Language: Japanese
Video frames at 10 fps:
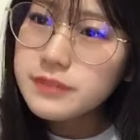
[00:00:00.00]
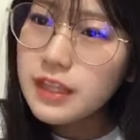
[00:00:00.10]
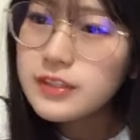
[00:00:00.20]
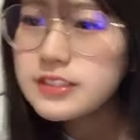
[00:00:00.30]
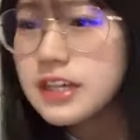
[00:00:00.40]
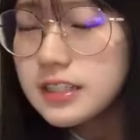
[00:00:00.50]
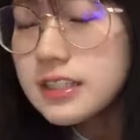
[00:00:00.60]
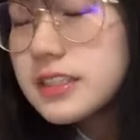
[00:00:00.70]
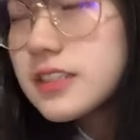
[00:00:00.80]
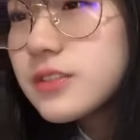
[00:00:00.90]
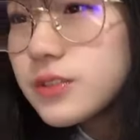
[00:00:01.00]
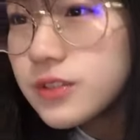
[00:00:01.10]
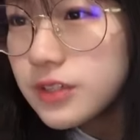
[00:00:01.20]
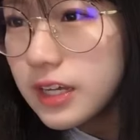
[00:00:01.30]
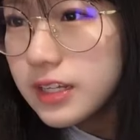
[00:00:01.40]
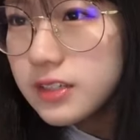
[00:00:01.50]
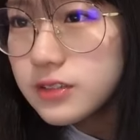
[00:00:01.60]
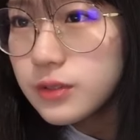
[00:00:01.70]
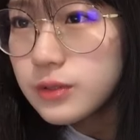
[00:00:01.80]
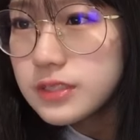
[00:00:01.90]
ただの魚さん、とうといありが
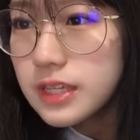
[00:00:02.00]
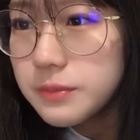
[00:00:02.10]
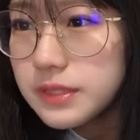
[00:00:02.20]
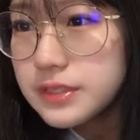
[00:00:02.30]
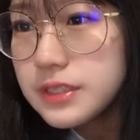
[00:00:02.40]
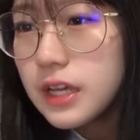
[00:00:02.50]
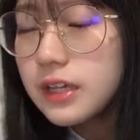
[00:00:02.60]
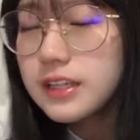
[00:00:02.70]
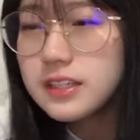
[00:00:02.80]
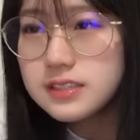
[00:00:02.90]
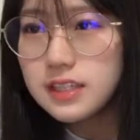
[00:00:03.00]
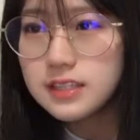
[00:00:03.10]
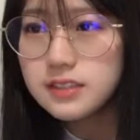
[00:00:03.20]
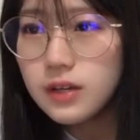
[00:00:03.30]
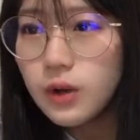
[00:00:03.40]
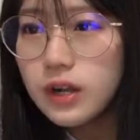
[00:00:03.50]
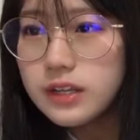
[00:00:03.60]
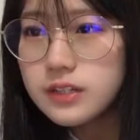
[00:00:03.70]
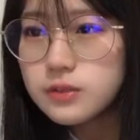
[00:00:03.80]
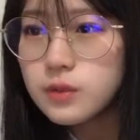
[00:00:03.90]
とうございます。やすさん、タコあ
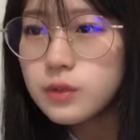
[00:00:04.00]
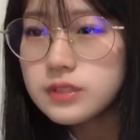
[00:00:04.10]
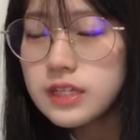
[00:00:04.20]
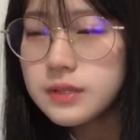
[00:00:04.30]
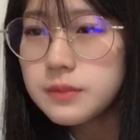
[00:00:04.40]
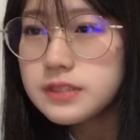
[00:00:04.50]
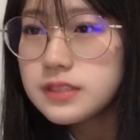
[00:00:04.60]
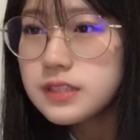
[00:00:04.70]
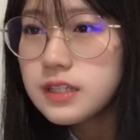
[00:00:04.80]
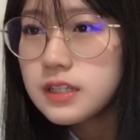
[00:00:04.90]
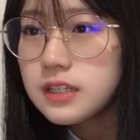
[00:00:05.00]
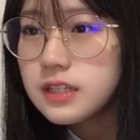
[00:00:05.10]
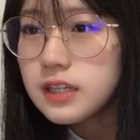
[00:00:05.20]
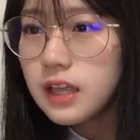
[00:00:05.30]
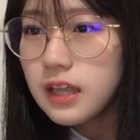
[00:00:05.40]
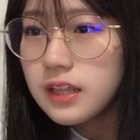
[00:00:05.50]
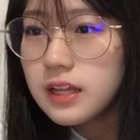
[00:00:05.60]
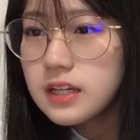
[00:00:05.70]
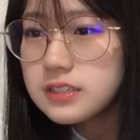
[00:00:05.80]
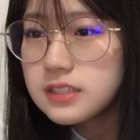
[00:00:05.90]
りがとうございます。
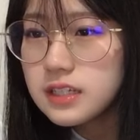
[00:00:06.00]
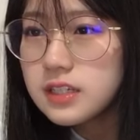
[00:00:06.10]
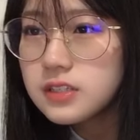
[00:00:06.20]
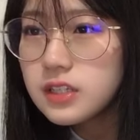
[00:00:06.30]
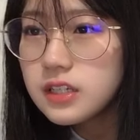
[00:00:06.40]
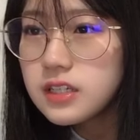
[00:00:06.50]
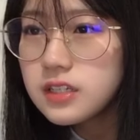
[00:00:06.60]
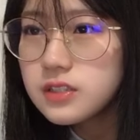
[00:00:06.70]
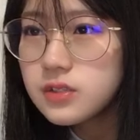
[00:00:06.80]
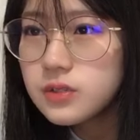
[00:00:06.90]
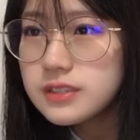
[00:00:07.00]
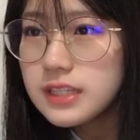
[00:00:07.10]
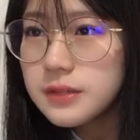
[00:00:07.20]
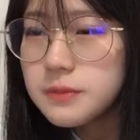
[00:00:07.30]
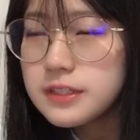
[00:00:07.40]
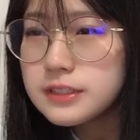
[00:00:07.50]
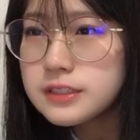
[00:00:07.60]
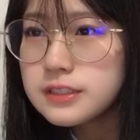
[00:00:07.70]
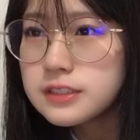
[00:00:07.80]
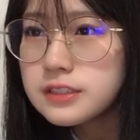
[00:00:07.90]
えー、かさん、ハートありがとうございます。